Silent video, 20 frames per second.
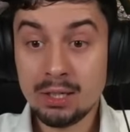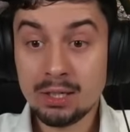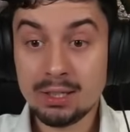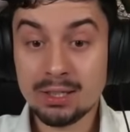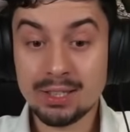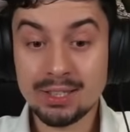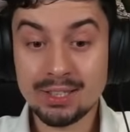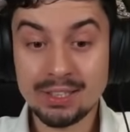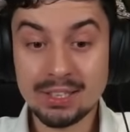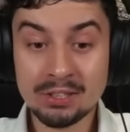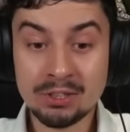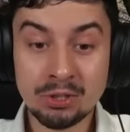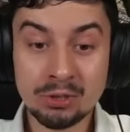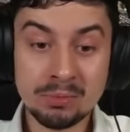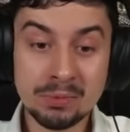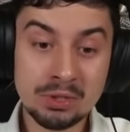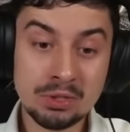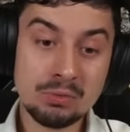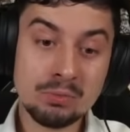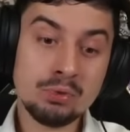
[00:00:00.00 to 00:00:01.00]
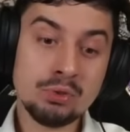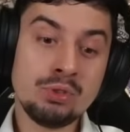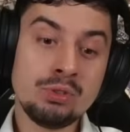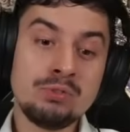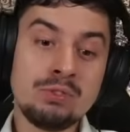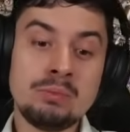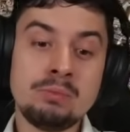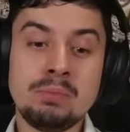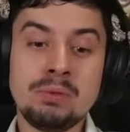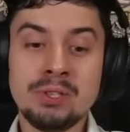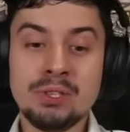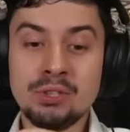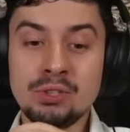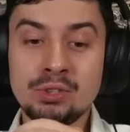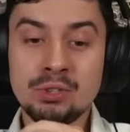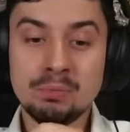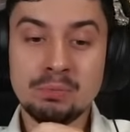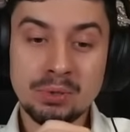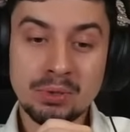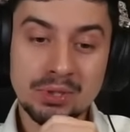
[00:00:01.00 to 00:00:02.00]
E, natomiast muszę wam
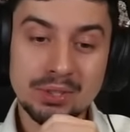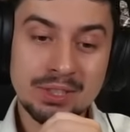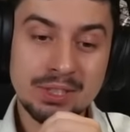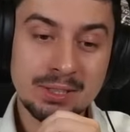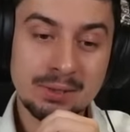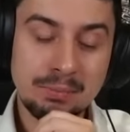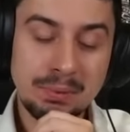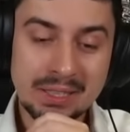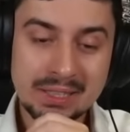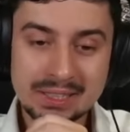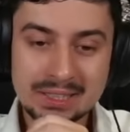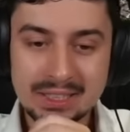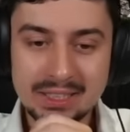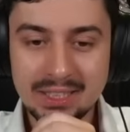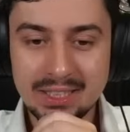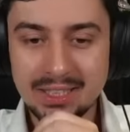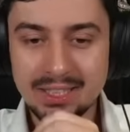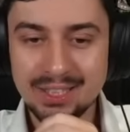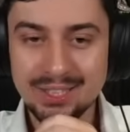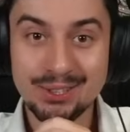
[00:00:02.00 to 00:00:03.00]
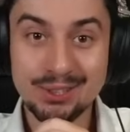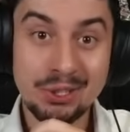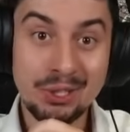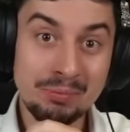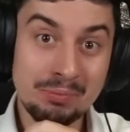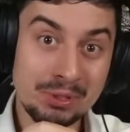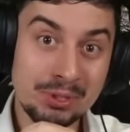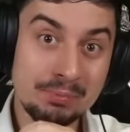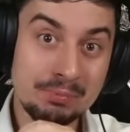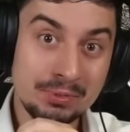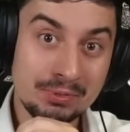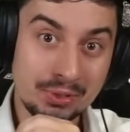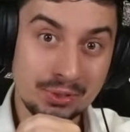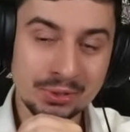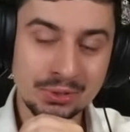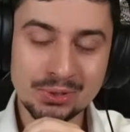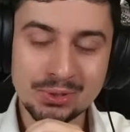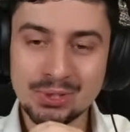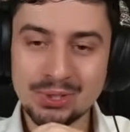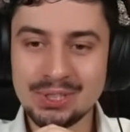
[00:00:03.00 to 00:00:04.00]
powiedzieć, że Borys Spaski no nie bez
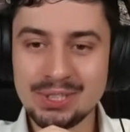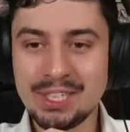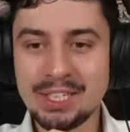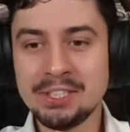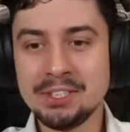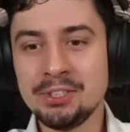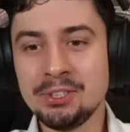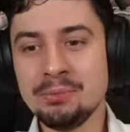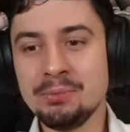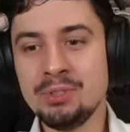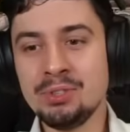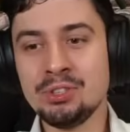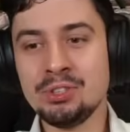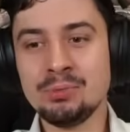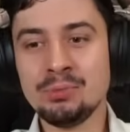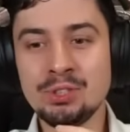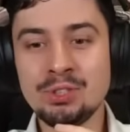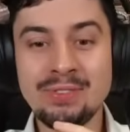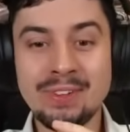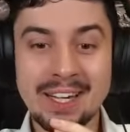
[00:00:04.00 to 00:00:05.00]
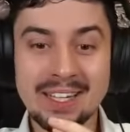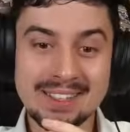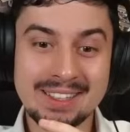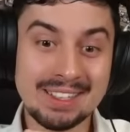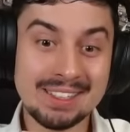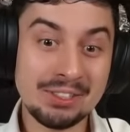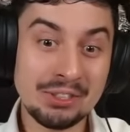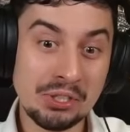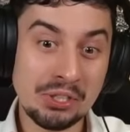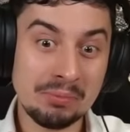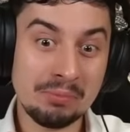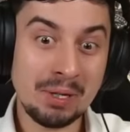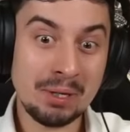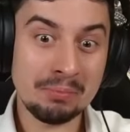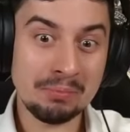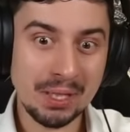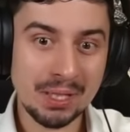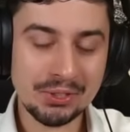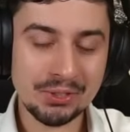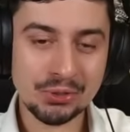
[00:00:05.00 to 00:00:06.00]
powodu zostaje się mistrzem świata. Trzeba
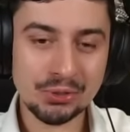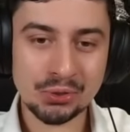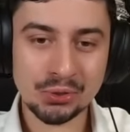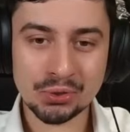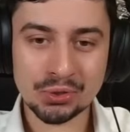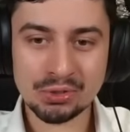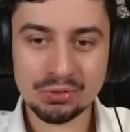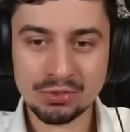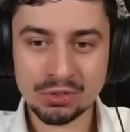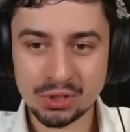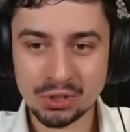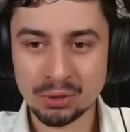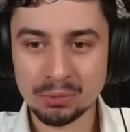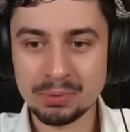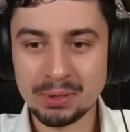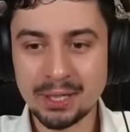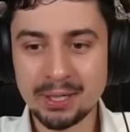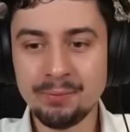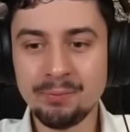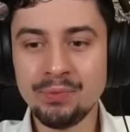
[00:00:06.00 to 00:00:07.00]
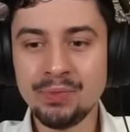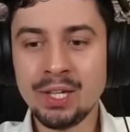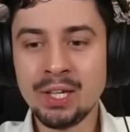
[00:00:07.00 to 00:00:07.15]
mieć coś w sobie.